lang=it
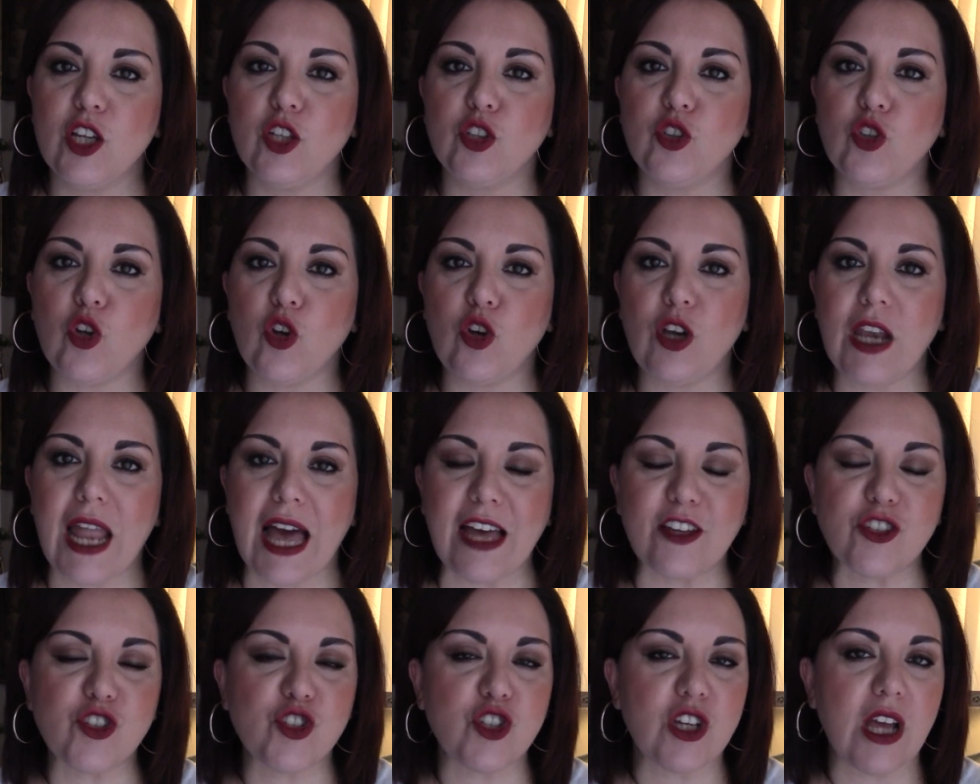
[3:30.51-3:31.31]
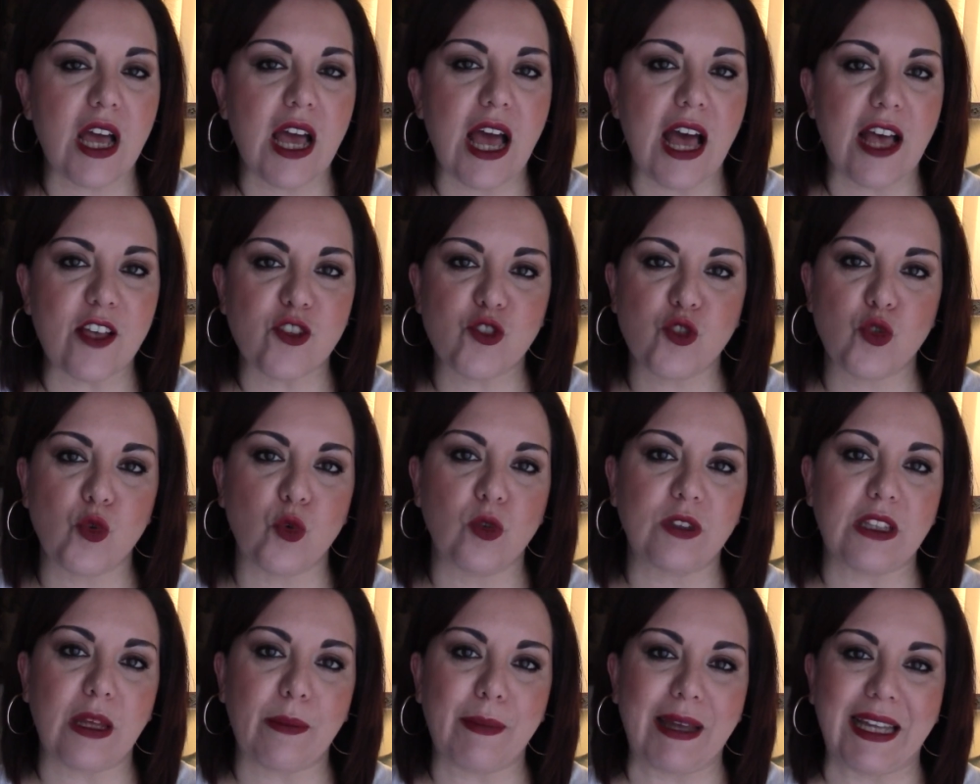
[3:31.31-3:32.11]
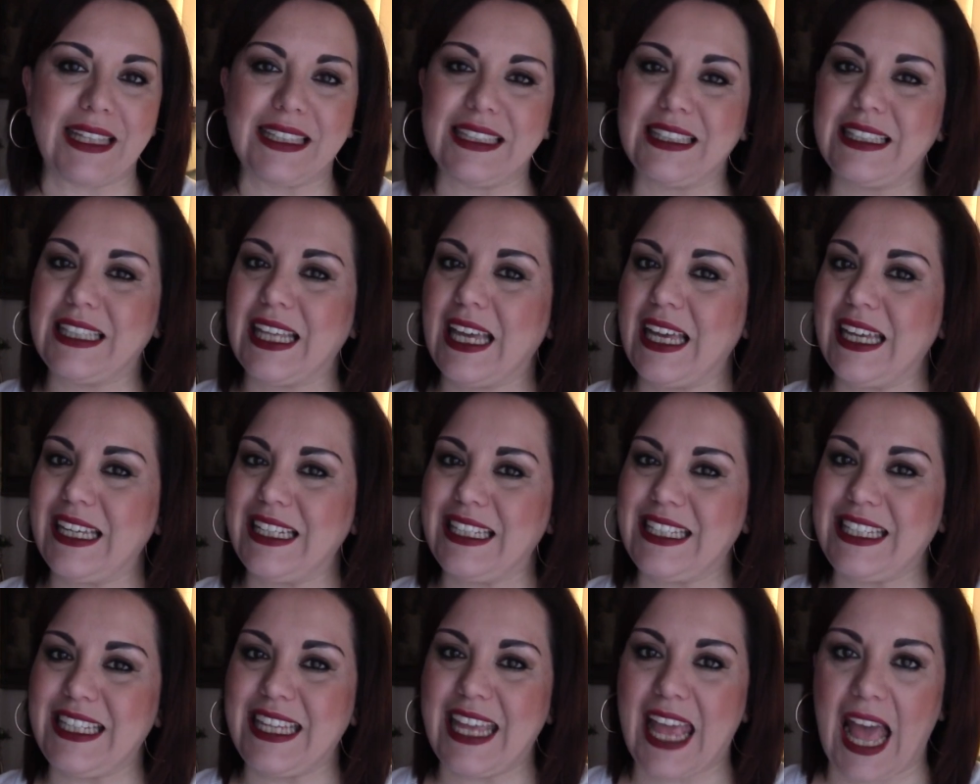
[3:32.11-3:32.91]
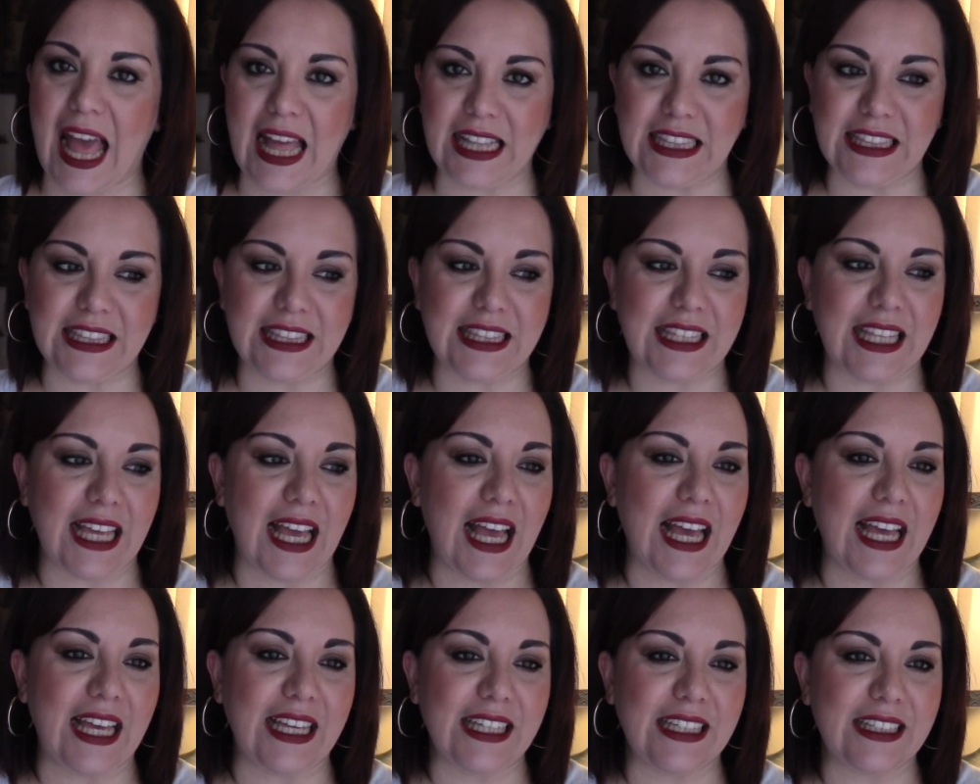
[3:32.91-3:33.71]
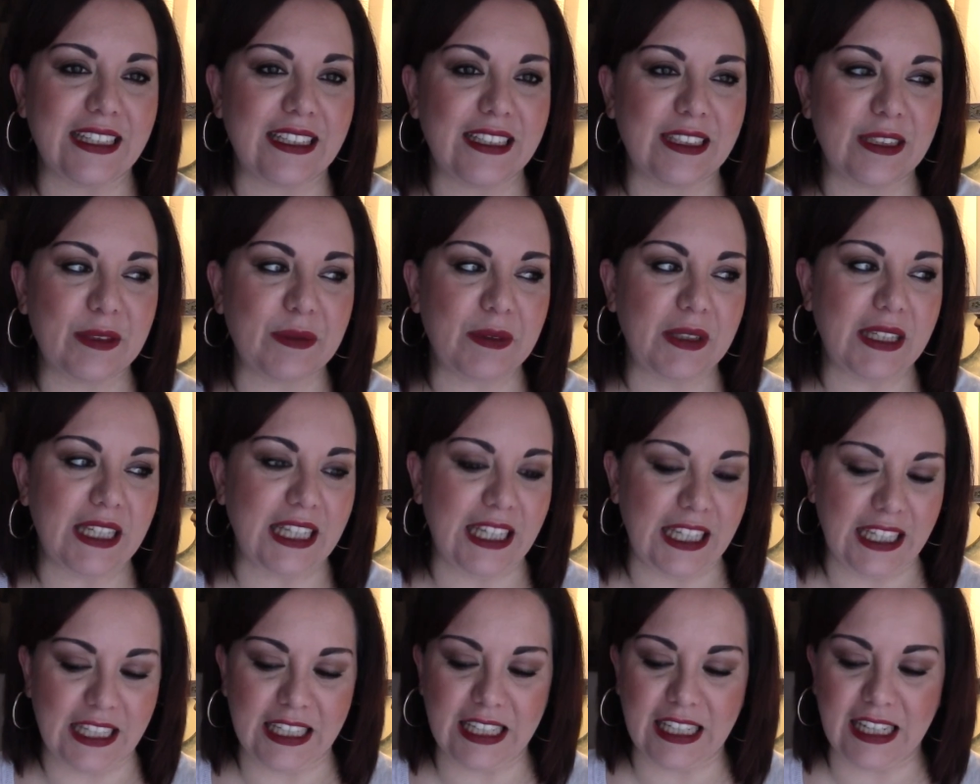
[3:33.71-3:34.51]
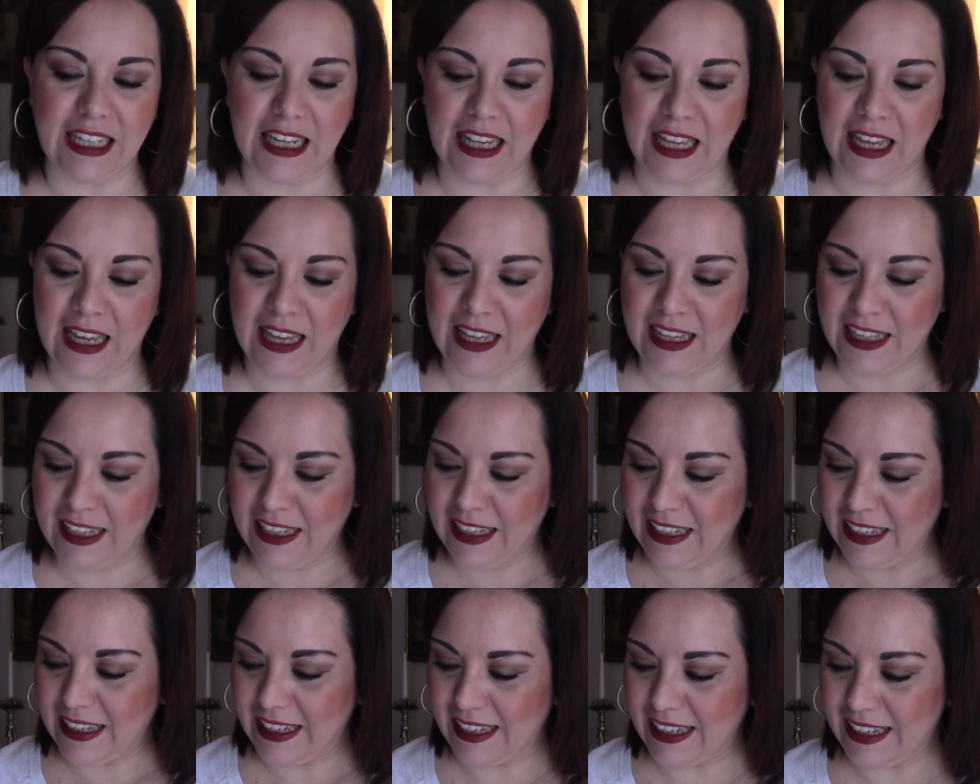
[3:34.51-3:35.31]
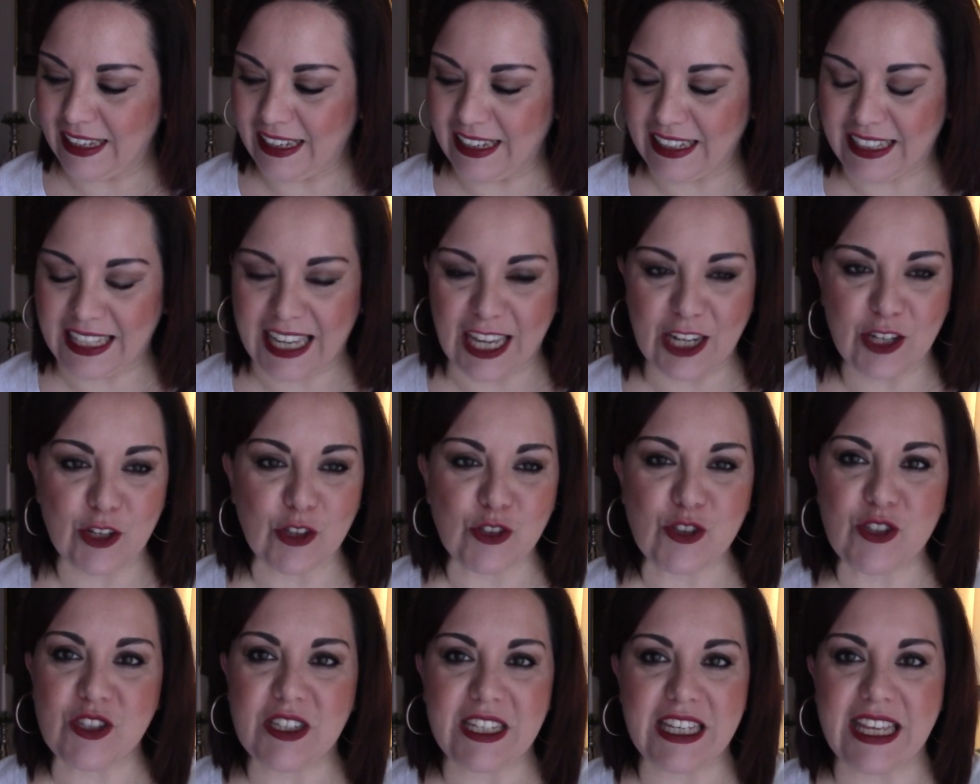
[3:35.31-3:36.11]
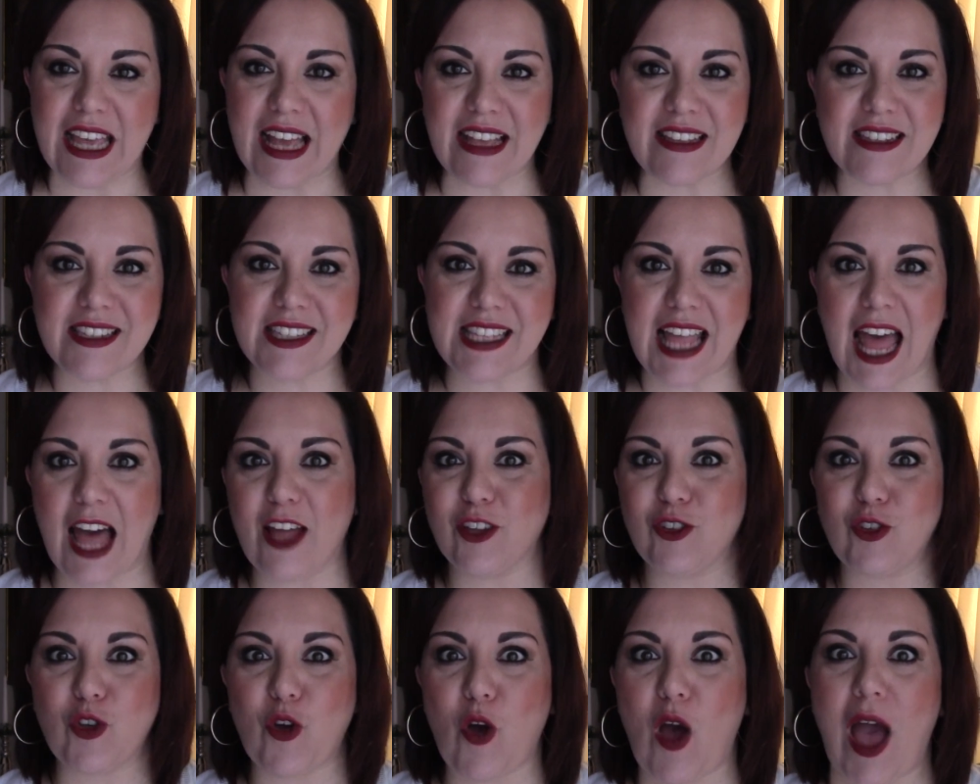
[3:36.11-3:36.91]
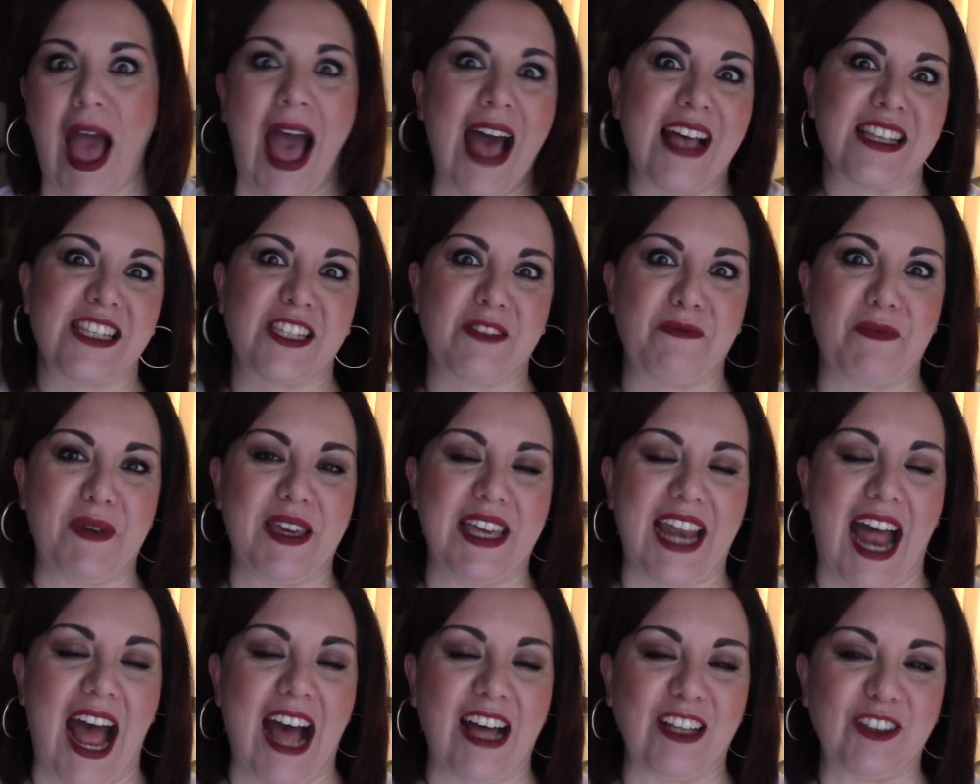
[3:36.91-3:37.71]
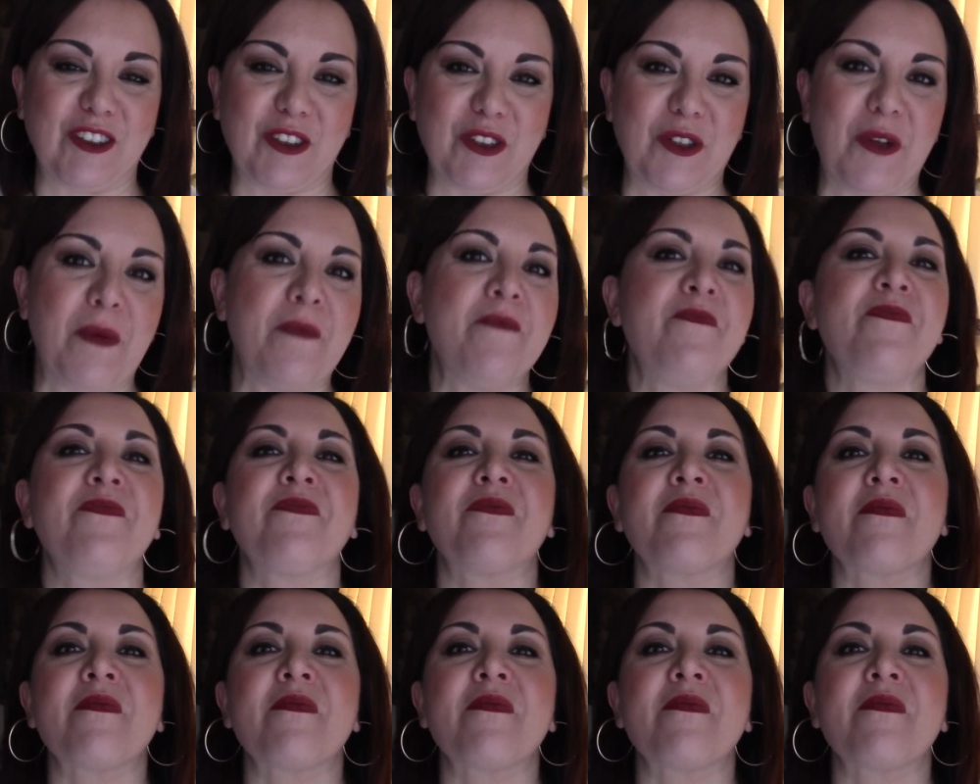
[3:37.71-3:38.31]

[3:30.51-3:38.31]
non lascia assolutamente niente in eh, che non sia stato aspirato.